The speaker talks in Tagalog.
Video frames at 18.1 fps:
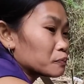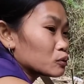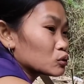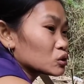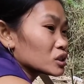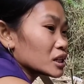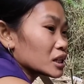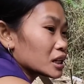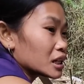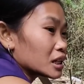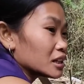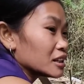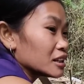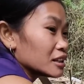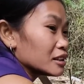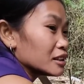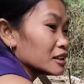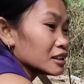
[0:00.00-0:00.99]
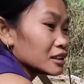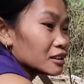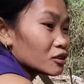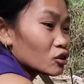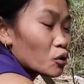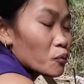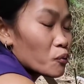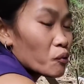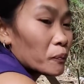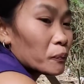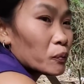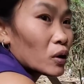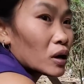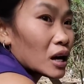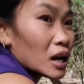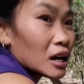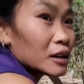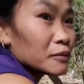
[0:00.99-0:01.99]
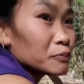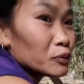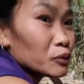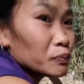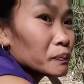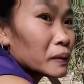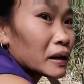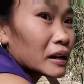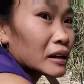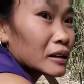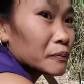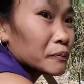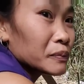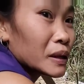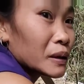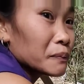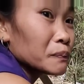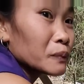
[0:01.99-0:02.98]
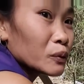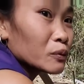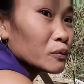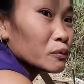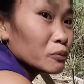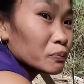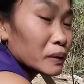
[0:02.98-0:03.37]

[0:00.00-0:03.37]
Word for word: po sir, eh, kumuha po ang aking pong pakiramdam pong hmm.